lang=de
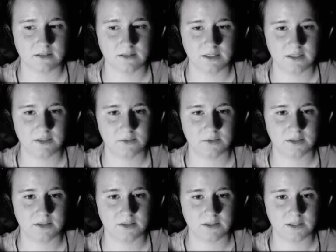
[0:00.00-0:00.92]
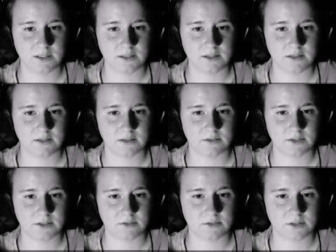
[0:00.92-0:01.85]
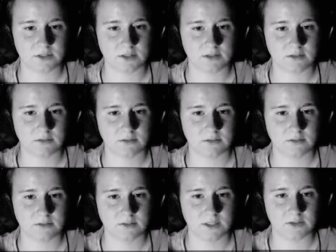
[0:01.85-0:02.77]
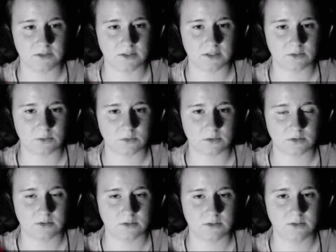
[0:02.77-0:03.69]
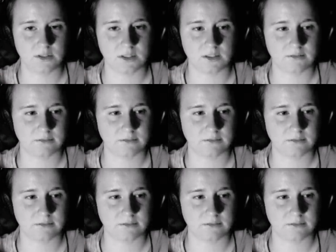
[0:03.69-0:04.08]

Der Junge liegt jetzt auf jeden Fall. Also der ist tot. Und zack.